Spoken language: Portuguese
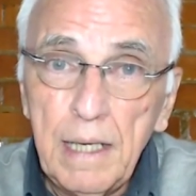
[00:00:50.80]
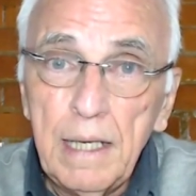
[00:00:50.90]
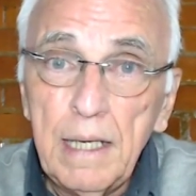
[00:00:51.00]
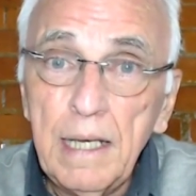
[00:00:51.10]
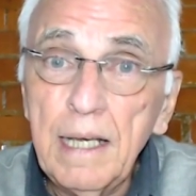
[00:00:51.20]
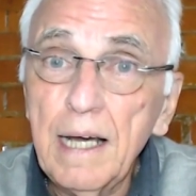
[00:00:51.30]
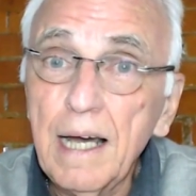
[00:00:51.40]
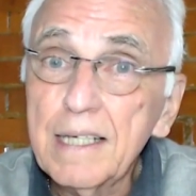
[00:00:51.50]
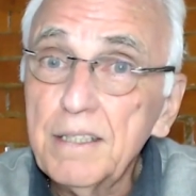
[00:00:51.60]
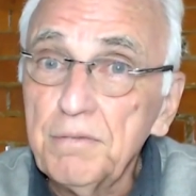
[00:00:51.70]
é
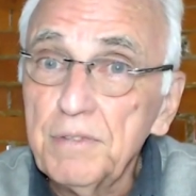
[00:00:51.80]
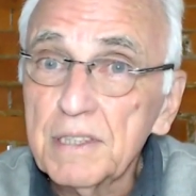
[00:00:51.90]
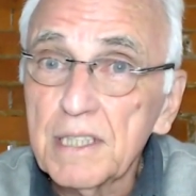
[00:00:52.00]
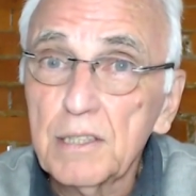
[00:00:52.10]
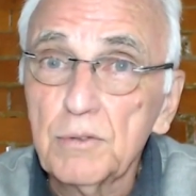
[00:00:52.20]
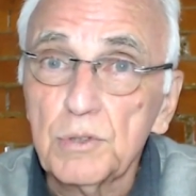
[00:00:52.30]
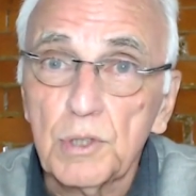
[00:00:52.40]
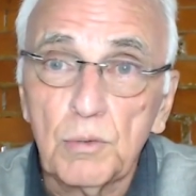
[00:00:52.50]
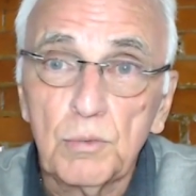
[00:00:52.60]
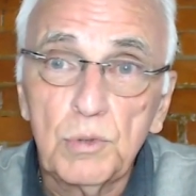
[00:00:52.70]
a que visa a
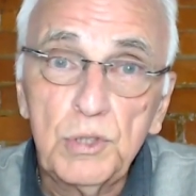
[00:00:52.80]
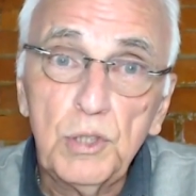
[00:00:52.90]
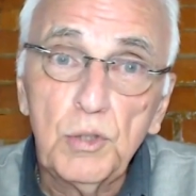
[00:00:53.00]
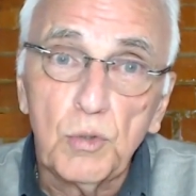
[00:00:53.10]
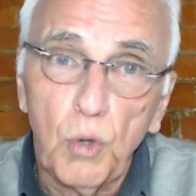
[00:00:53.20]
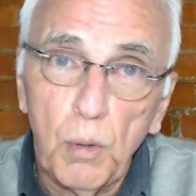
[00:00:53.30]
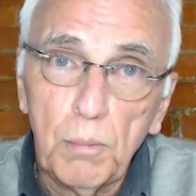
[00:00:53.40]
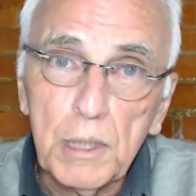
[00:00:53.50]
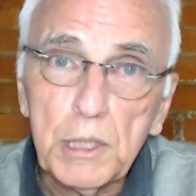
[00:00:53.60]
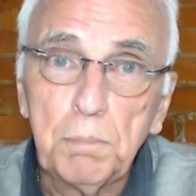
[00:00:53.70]
redução dos
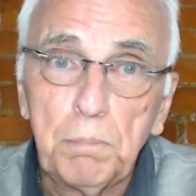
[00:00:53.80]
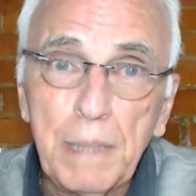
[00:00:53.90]
sintomas